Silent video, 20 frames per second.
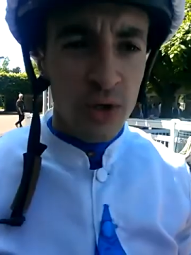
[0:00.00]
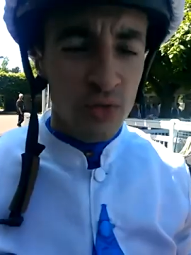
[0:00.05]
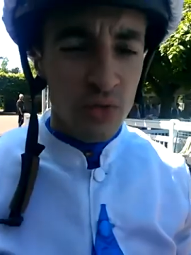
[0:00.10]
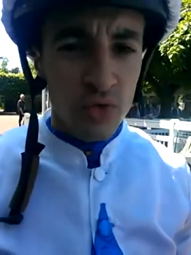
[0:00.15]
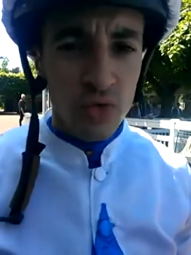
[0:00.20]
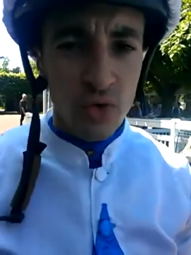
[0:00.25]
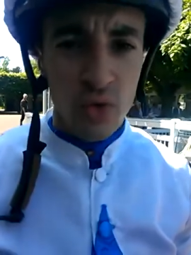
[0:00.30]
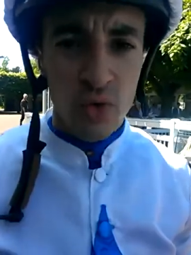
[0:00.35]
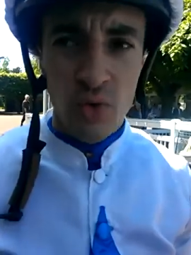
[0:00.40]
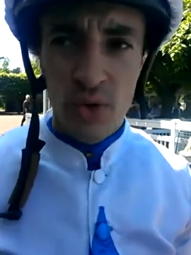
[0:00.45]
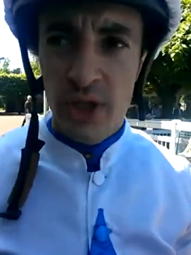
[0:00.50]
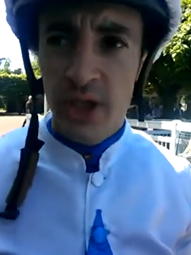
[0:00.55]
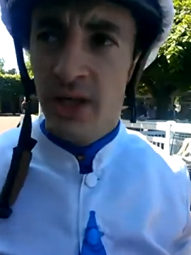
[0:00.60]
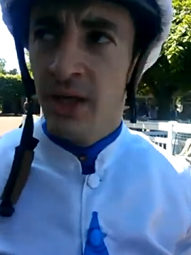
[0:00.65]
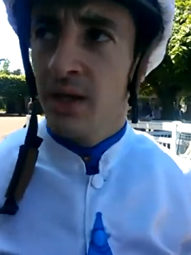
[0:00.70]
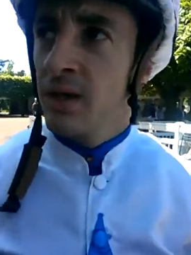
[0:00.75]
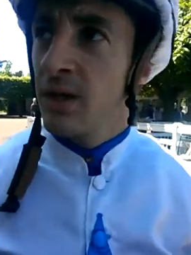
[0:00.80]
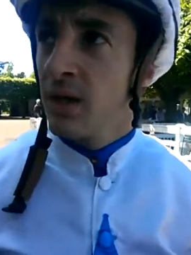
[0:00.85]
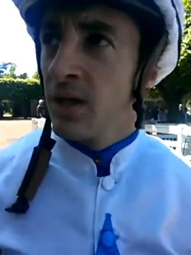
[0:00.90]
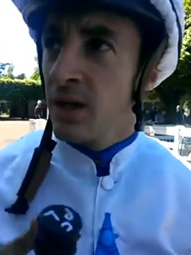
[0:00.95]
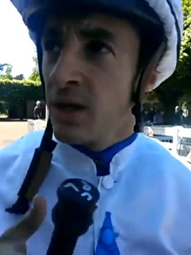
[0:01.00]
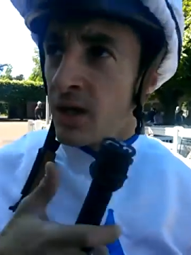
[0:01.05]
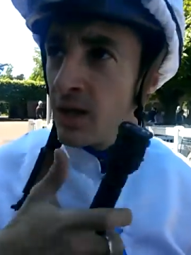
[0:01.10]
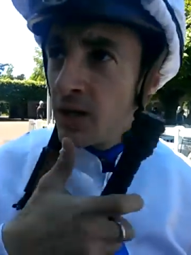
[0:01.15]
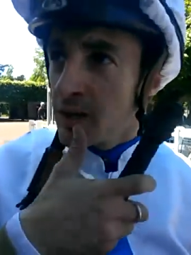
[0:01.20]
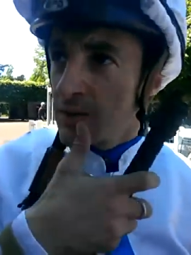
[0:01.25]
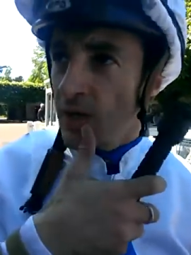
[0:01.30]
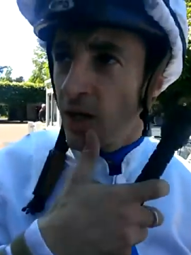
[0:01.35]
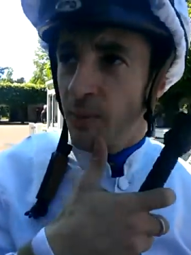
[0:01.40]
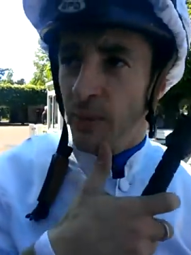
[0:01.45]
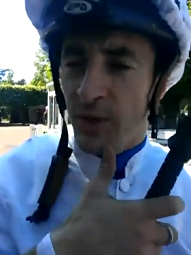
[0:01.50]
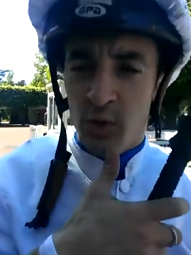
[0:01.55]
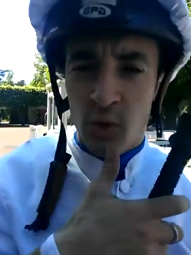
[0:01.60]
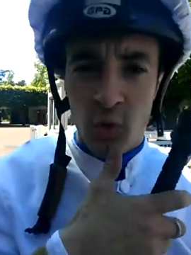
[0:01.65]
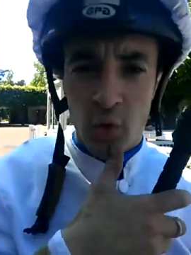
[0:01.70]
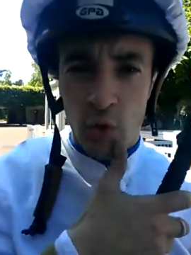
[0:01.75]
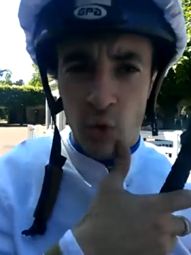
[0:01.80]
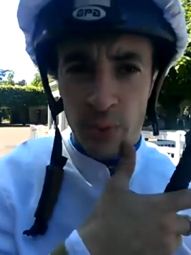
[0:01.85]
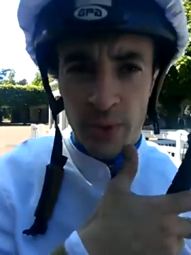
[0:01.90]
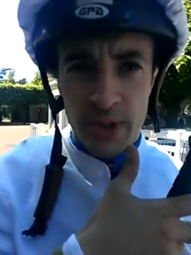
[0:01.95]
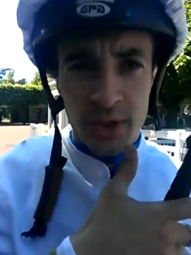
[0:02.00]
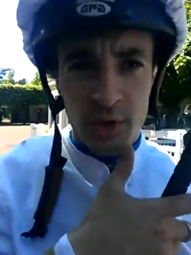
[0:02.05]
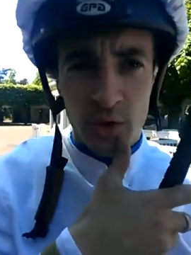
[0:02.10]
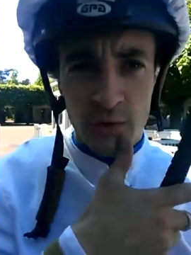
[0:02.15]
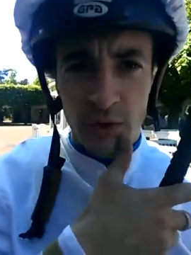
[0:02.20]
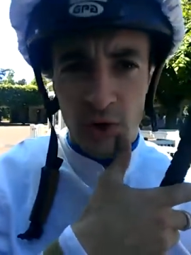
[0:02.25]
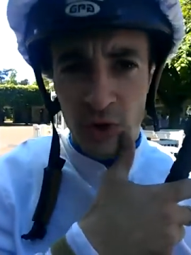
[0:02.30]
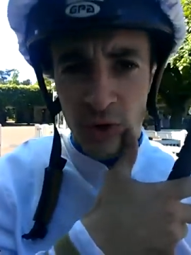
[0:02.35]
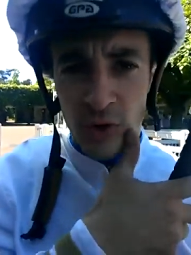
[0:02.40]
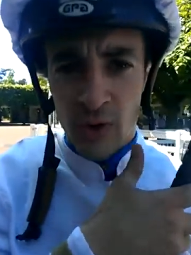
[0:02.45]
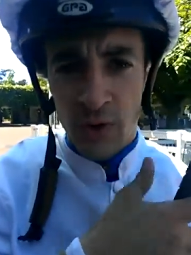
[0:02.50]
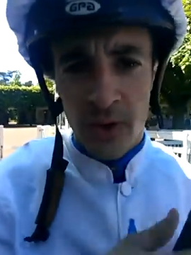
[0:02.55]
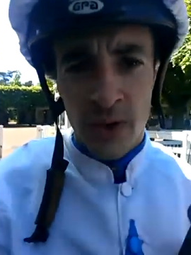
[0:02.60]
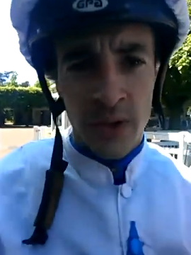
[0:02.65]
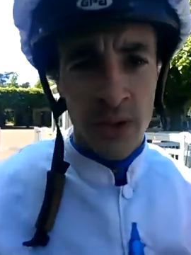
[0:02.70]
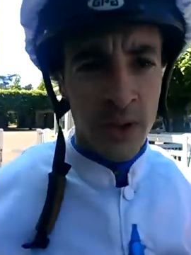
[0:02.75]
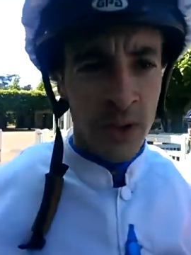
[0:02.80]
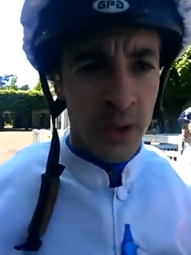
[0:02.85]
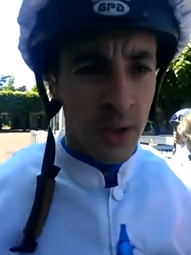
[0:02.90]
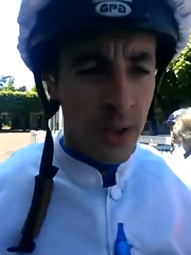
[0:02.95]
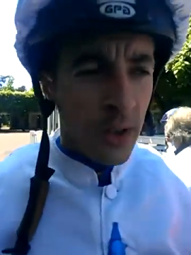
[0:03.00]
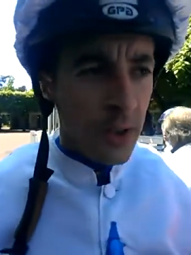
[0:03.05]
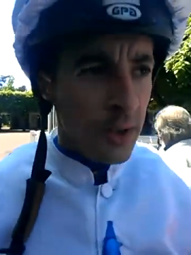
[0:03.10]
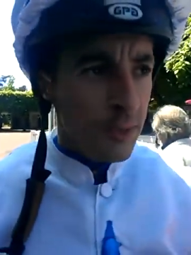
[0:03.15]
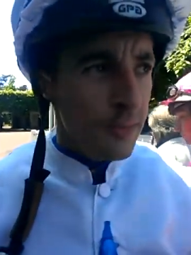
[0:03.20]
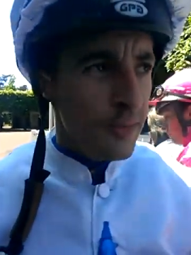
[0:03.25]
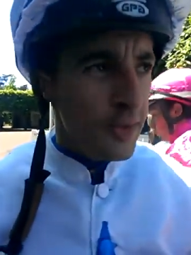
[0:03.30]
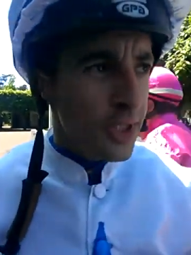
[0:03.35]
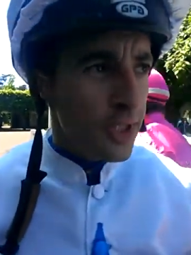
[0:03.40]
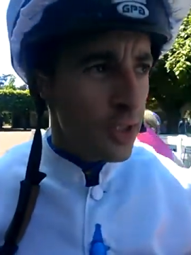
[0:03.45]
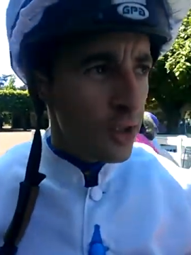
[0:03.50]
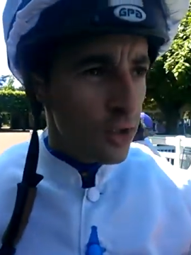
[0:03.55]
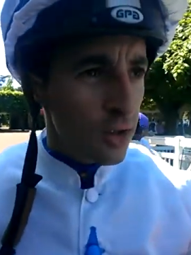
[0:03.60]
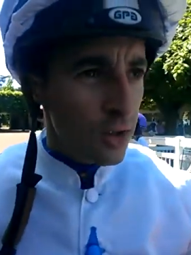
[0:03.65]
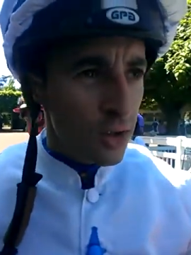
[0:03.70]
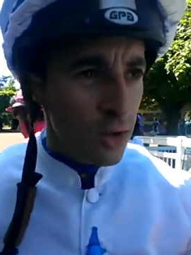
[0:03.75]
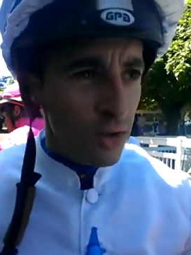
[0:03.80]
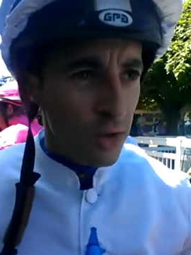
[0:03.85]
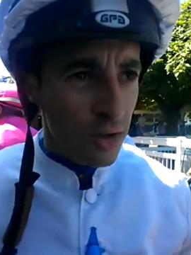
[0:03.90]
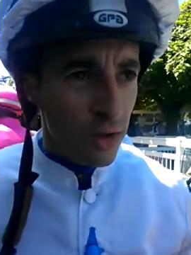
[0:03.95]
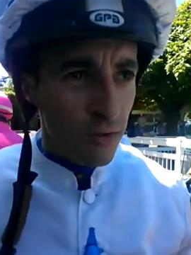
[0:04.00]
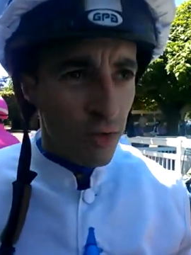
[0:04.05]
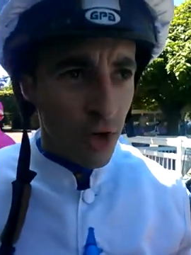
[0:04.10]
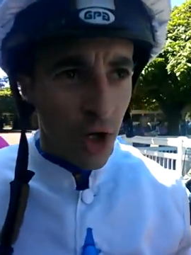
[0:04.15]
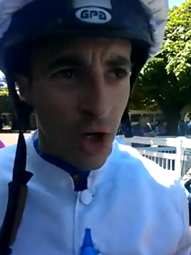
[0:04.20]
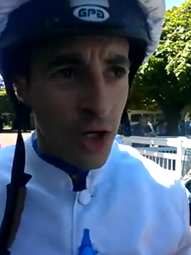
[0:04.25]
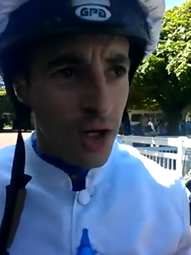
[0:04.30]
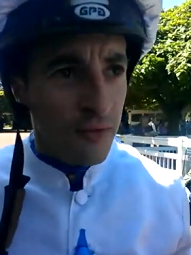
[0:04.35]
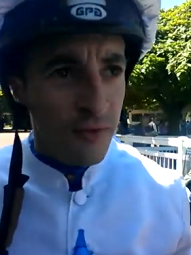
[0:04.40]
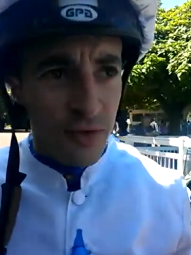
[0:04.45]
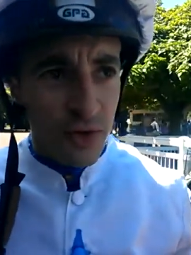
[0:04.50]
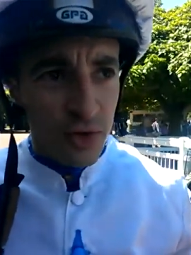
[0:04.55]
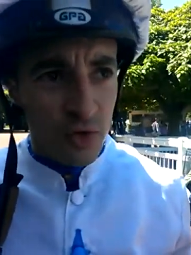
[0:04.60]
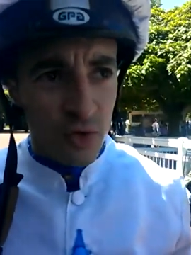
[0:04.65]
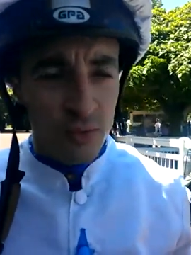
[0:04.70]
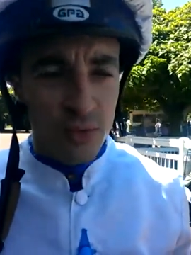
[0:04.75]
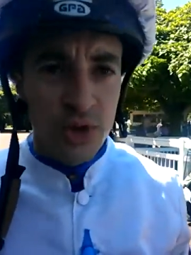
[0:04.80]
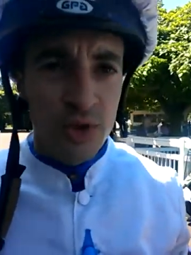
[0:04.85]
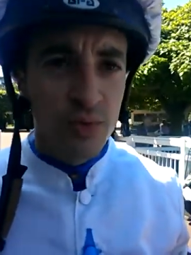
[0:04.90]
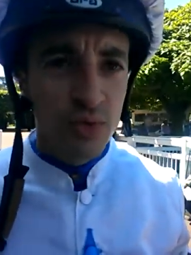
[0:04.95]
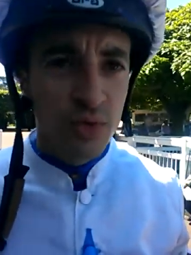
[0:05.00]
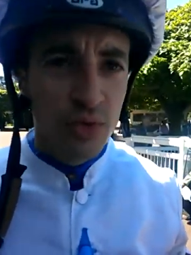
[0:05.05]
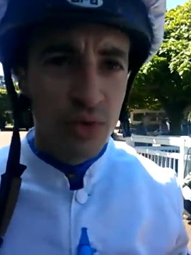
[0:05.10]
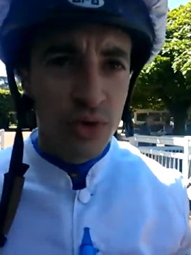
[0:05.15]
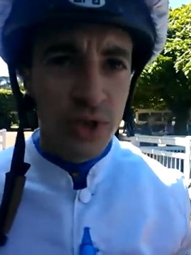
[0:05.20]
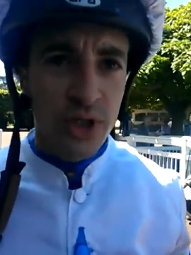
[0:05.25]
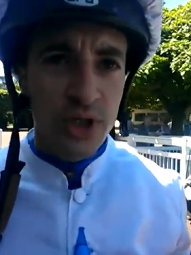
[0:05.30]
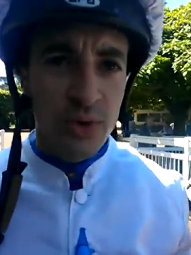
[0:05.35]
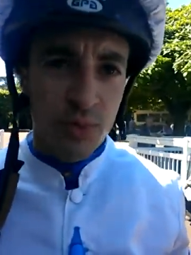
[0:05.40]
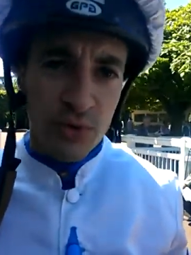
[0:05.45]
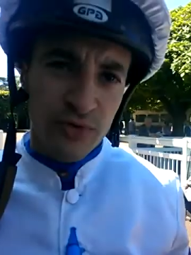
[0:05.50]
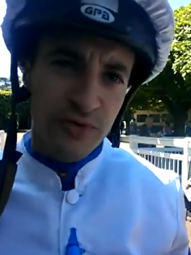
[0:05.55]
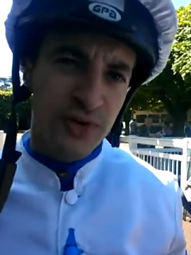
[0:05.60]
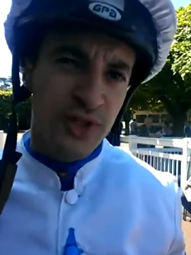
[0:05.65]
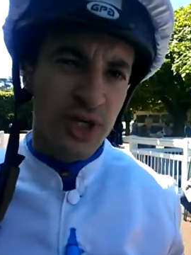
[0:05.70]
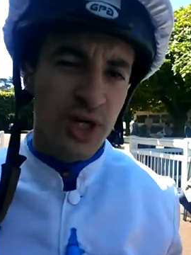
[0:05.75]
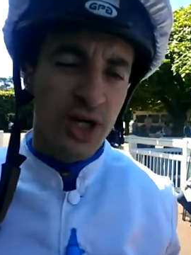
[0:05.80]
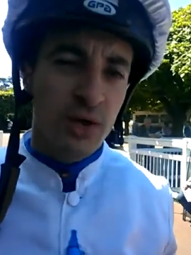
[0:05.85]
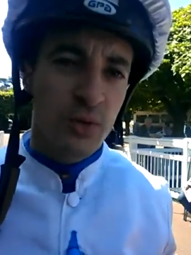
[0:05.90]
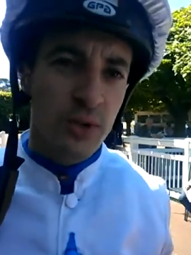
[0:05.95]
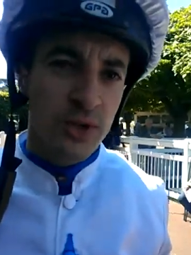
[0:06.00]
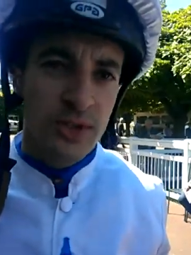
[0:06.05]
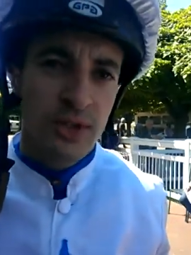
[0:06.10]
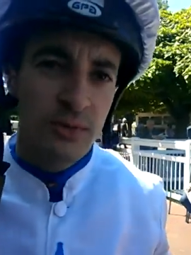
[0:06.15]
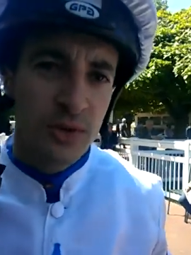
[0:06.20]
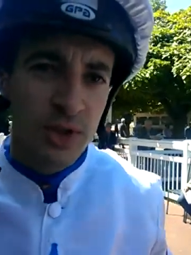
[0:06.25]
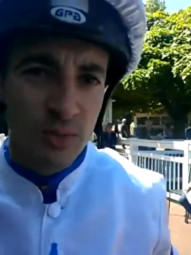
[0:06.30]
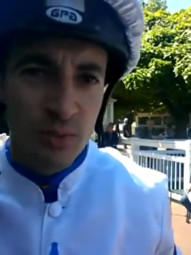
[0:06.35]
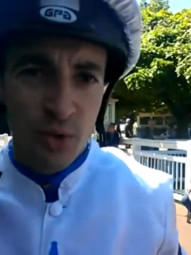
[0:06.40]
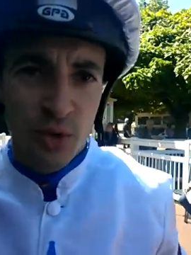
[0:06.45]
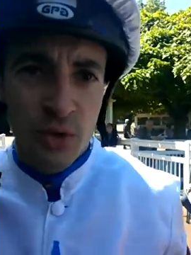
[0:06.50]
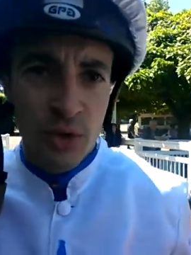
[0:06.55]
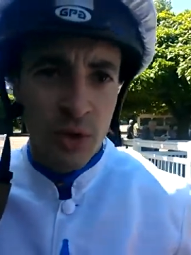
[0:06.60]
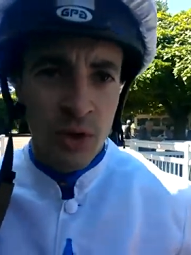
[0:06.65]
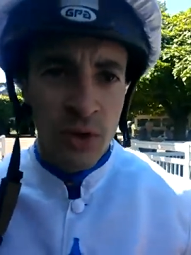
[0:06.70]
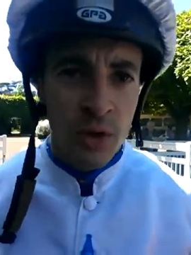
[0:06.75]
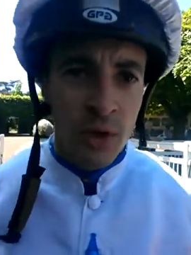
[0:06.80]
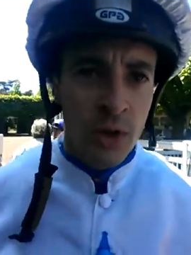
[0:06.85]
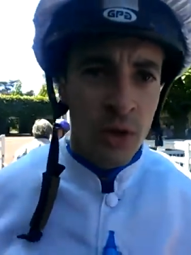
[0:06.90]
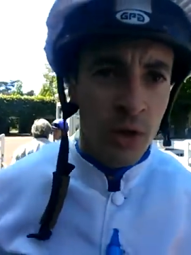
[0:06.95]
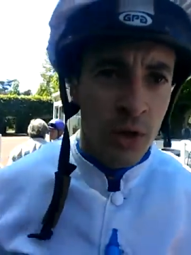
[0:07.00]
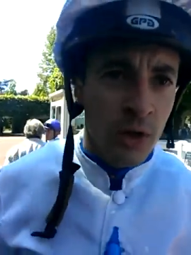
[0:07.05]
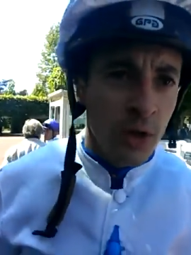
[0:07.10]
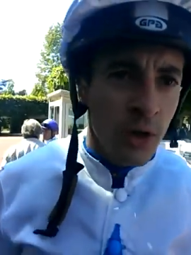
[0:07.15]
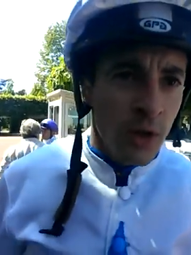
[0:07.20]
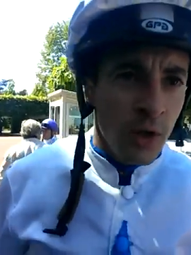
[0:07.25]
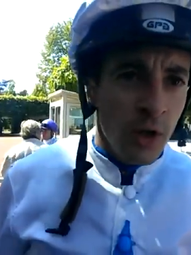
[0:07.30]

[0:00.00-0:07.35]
a toujours roulé, ça n'a pas trop repris devant. Mais euh, voilà, elle a fait son petit bout et pour finir, elle coince un petit peu.